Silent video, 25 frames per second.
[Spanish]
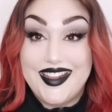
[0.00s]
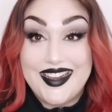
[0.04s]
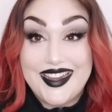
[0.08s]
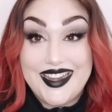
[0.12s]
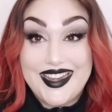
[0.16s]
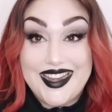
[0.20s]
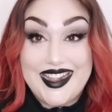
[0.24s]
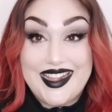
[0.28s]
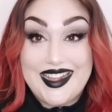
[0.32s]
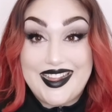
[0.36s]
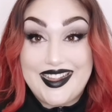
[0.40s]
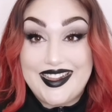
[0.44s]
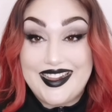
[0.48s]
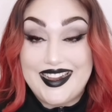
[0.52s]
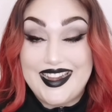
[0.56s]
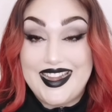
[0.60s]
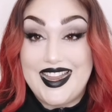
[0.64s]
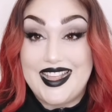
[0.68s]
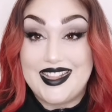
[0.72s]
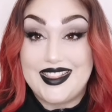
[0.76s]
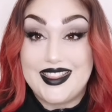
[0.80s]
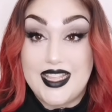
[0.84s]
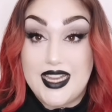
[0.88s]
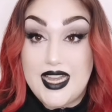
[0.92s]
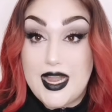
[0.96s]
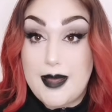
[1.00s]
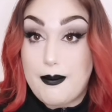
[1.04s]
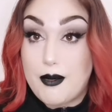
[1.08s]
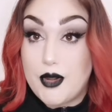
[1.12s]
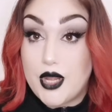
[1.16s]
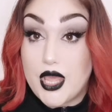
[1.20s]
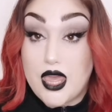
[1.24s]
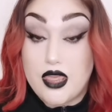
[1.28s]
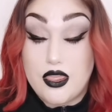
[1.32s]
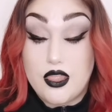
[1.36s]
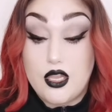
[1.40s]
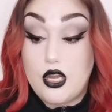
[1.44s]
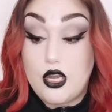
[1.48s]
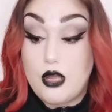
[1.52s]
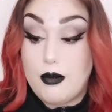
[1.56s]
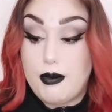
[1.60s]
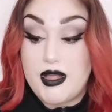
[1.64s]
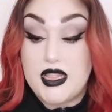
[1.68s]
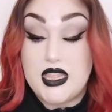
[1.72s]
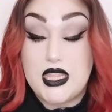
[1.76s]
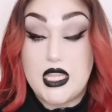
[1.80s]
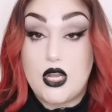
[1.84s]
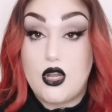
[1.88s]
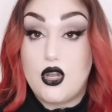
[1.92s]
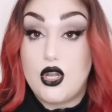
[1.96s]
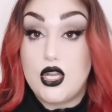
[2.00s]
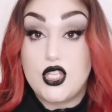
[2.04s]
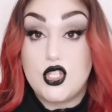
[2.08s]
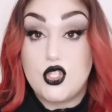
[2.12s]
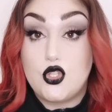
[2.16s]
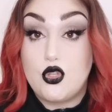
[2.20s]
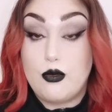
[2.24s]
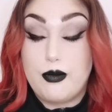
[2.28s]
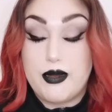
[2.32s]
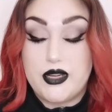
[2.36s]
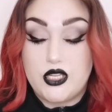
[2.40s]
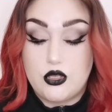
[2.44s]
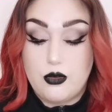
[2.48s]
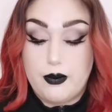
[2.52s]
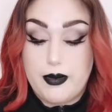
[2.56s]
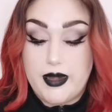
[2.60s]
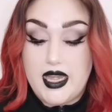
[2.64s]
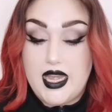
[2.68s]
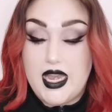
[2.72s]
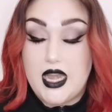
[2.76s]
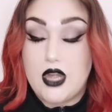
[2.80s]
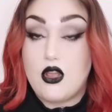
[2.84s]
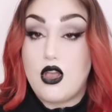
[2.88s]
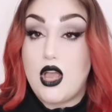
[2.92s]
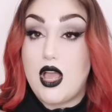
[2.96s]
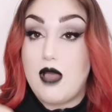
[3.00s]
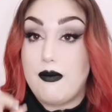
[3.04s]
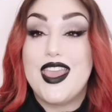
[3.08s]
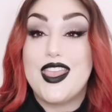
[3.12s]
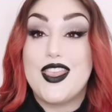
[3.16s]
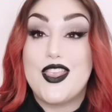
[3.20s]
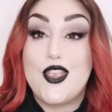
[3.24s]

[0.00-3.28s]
la, tela porque hace los pantalones súper, súper largos.